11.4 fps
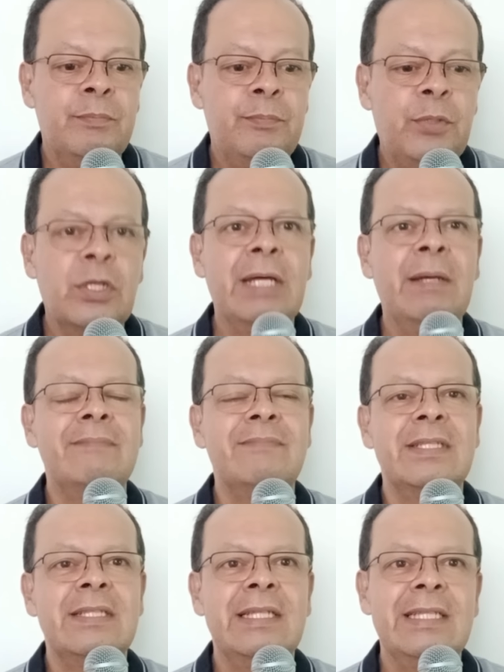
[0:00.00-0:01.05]
Porque
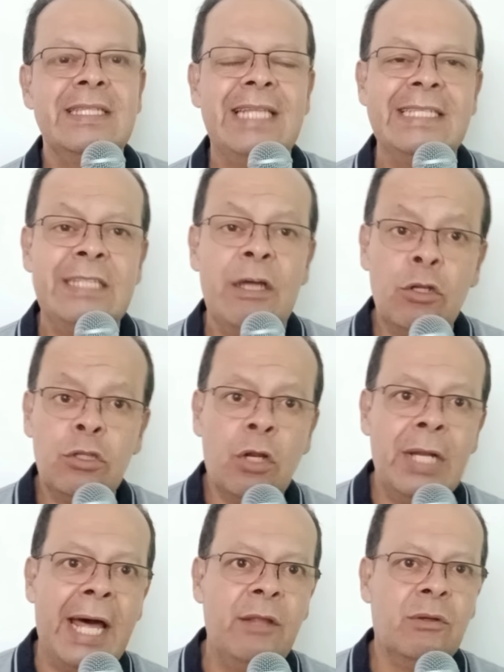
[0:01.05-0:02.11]
desde
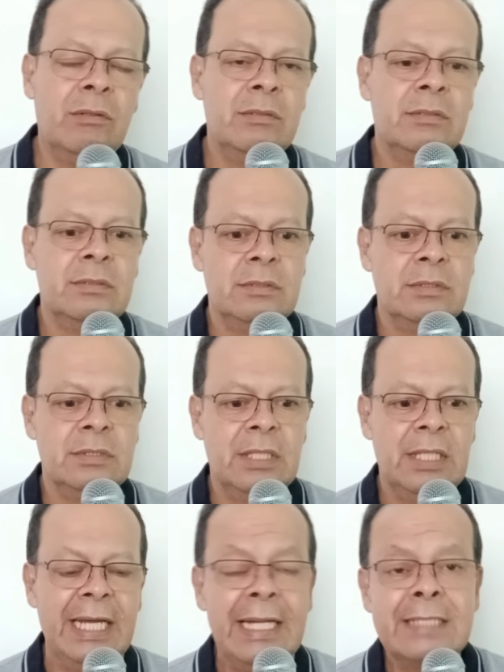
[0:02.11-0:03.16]
otro lado,
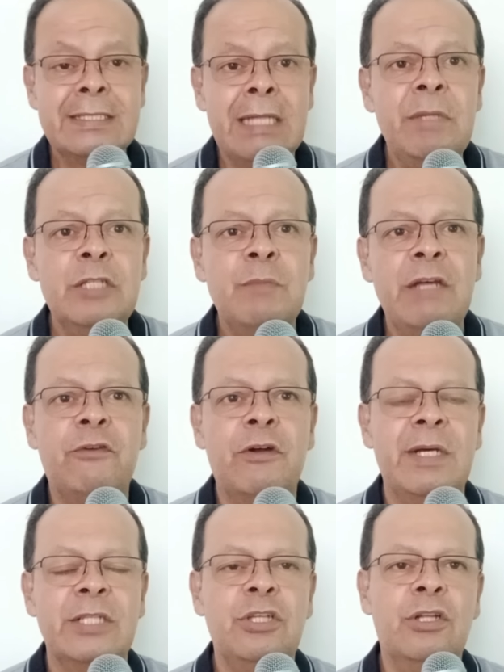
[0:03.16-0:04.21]
en esta misma
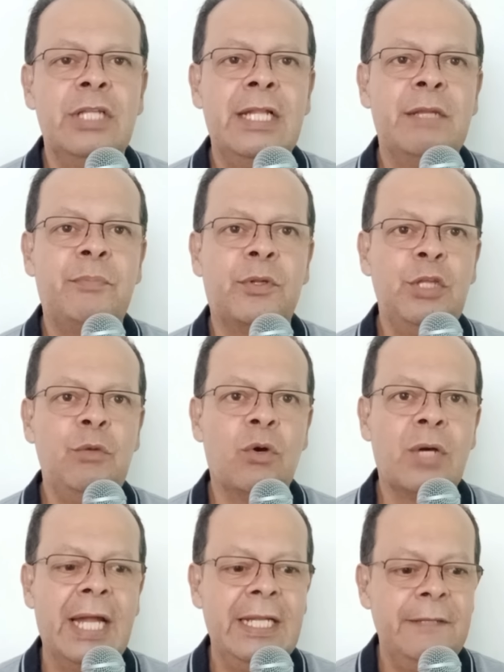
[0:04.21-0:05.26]
información del
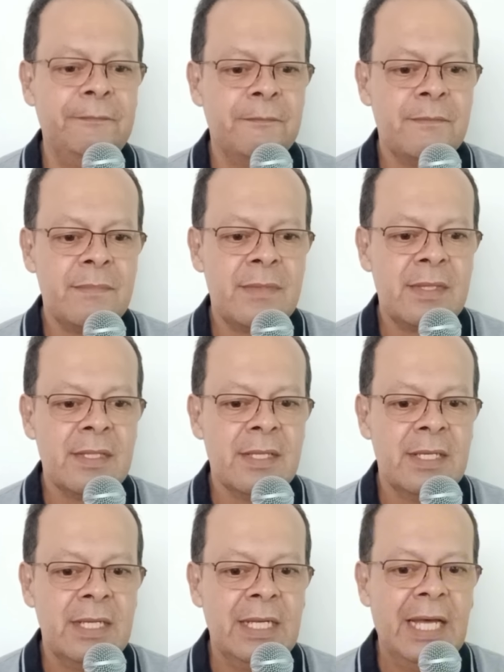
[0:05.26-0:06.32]
Deportivo Cali,
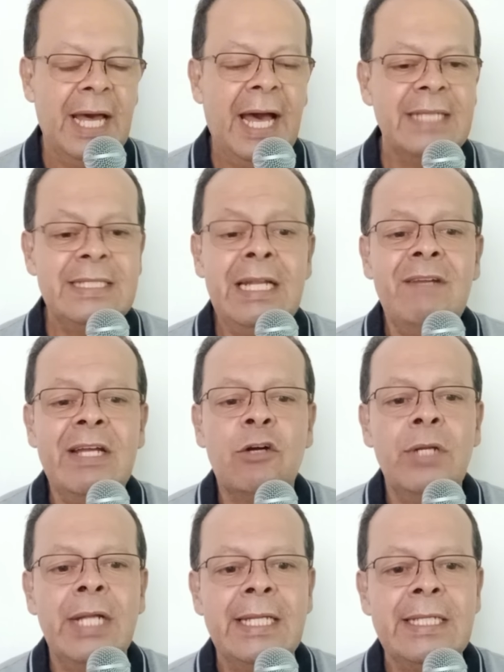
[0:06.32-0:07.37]
ayer hablé
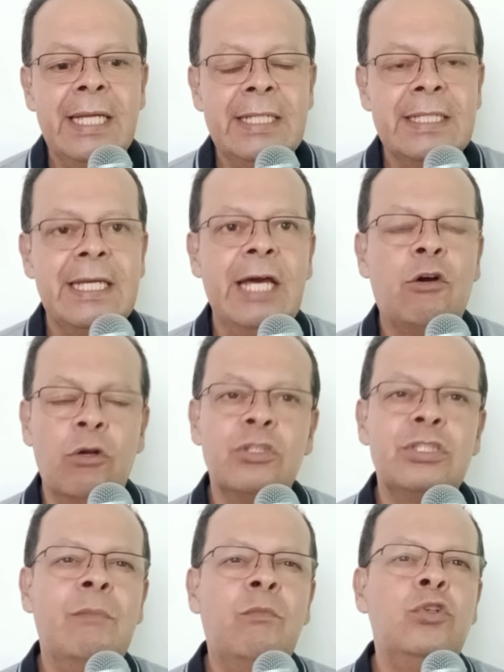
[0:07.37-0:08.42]
con alguien que
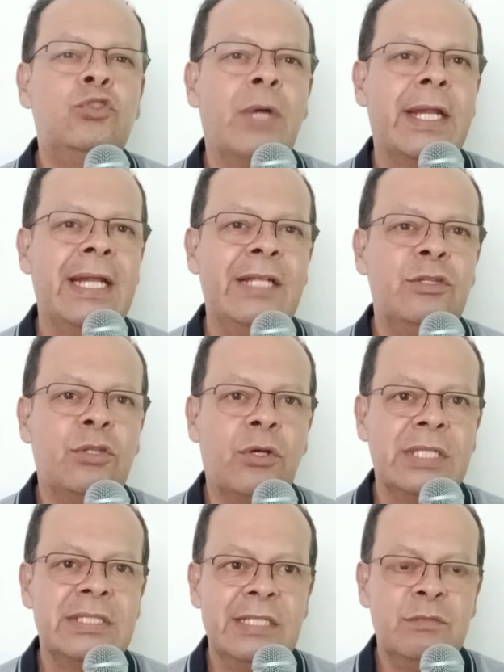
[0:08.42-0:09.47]
conoce mucho a Hernán
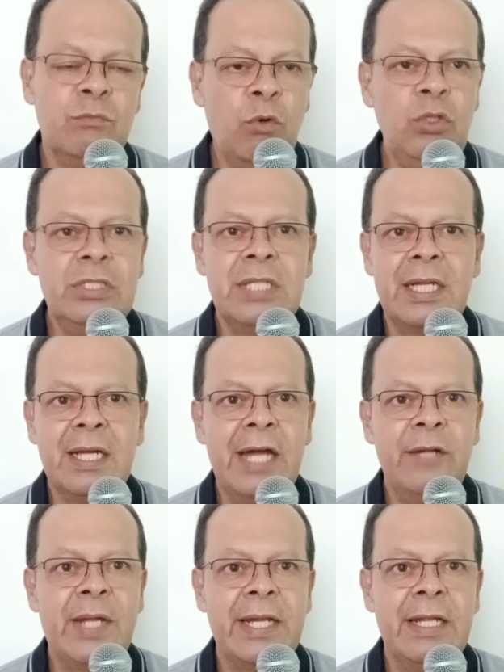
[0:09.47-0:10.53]
Torres, es muy
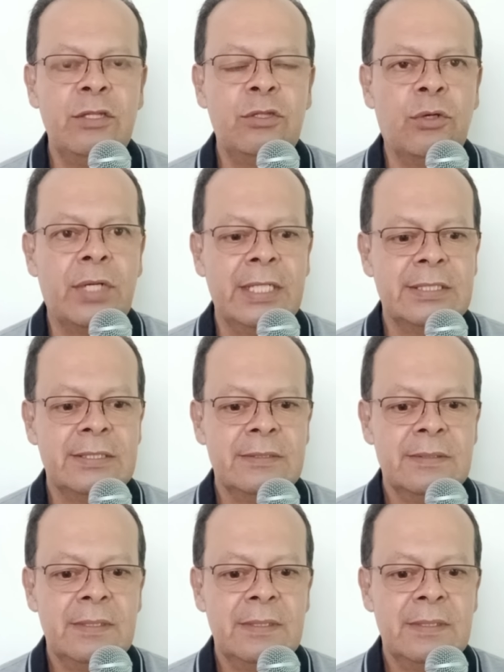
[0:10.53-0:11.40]
cercano a Hernán Torres,